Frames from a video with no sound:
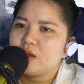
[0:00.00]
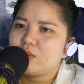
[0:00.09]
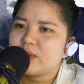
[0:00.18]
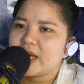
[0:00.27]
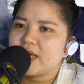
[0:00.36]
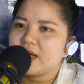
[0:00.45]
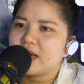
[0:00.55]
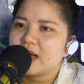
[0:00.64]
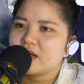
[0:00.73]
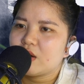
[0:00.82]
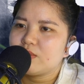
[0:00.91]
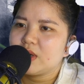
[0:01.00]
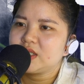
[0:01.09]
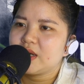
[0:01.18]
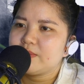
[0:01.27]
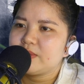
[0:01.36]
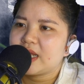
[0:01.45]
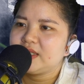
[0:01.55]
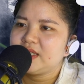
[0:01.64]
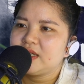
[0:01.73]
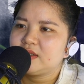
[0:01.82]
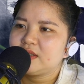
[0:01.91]
Lúc này gã không bất chấp đánh
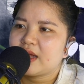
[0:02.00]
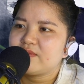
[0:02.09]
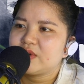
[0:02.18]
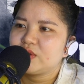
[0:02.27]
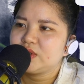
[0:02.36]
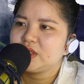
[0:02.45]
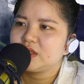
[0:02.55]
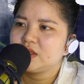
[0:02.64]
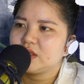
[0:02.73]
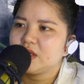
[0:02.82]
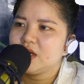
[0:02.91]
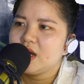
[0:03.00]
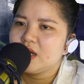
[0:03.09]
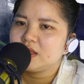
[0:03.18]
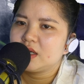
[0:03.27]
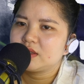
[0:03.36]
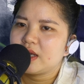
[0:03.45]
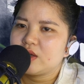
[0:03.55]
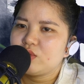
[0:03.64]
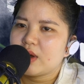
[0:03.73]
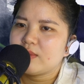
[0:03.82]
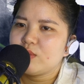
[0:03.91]
chết Hứa Thanh và đội trưởng nữa, thân
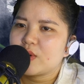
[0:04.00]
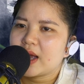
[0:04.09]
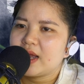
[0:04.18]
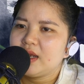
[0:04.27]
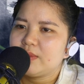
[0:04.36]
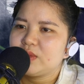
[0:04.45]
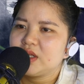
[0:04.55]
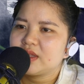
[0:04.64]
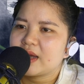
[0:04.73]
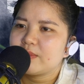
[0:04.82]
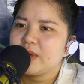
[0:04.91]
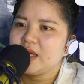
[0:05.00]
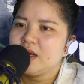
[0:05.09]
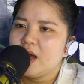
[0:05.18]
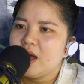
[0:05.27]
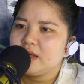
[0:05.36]
thể nhoáng một cái lập tức tan biến,